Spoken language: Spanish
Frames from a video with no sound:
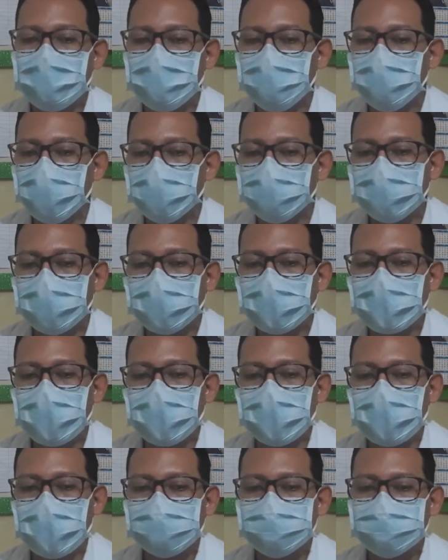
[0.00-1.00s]
donde
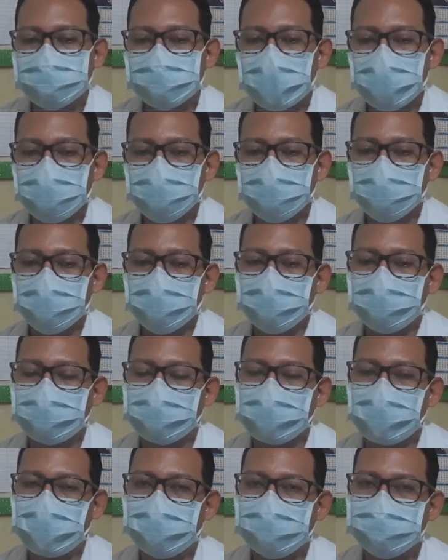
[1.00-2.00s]
cada staff
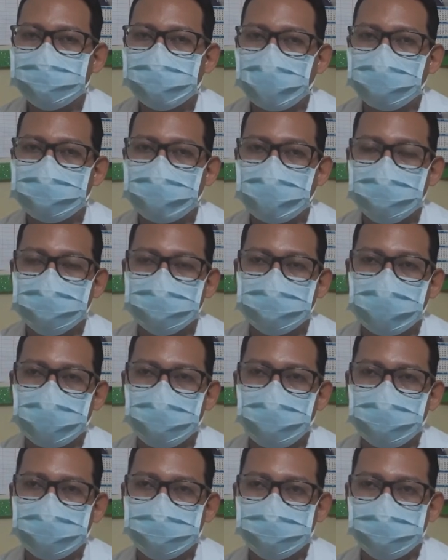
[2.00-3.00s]
realiza estas
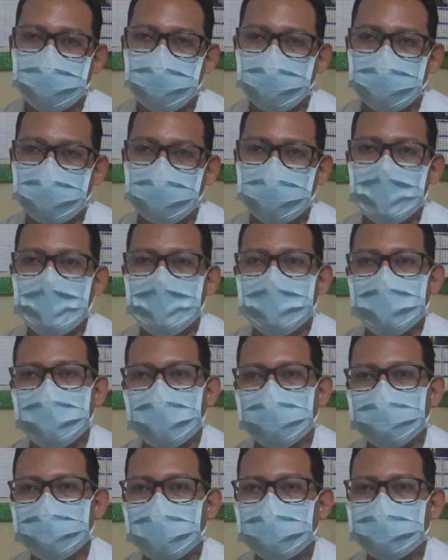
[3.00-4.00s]
intervenciones y
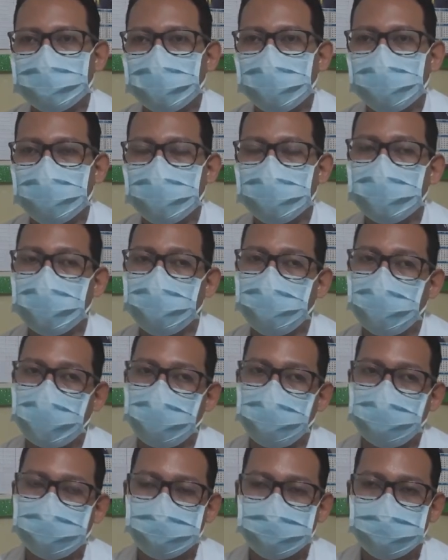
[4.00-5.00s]
estrategias de
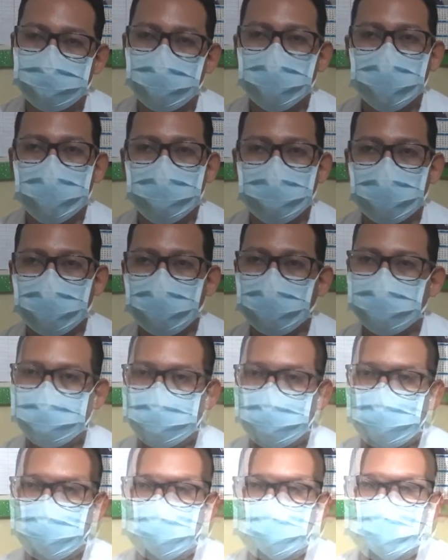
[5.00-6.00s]
prevención y
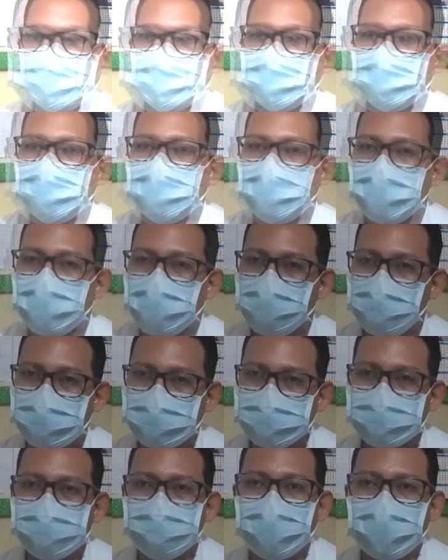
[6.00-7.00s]
promoción. Los
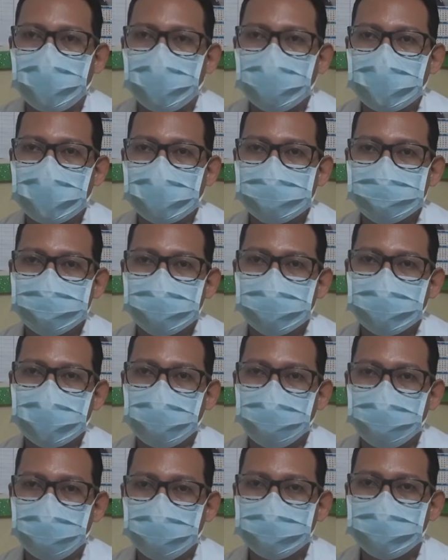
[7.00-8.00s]
principales cánceres que
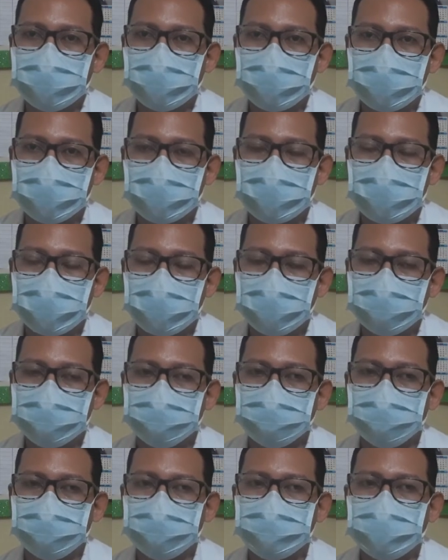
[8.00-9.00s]
afectan acá
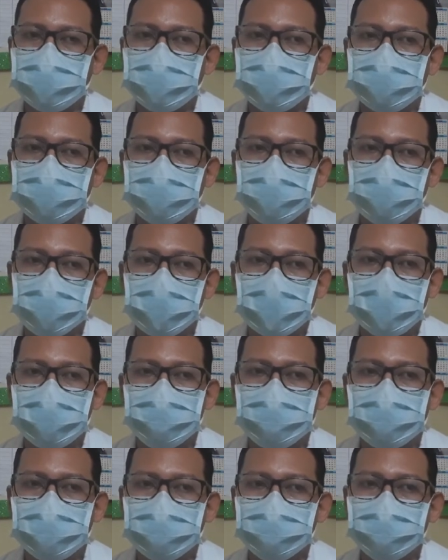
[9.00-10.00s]
en nuestra
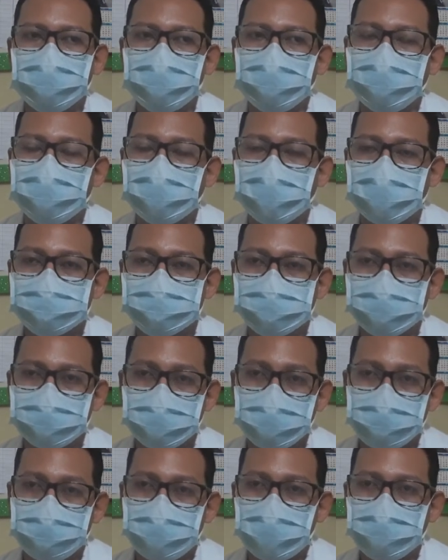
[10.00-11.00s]
localidad es el cáncer
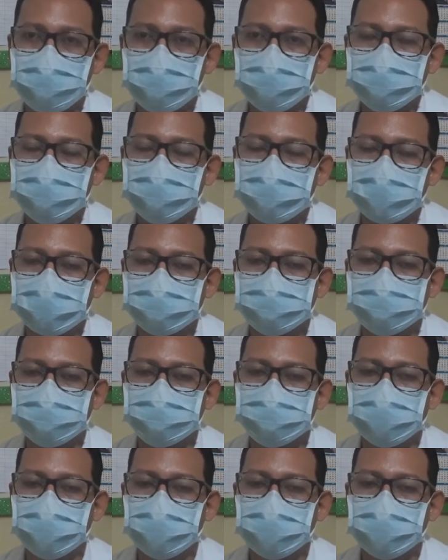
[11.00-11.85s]
de mama y cáncer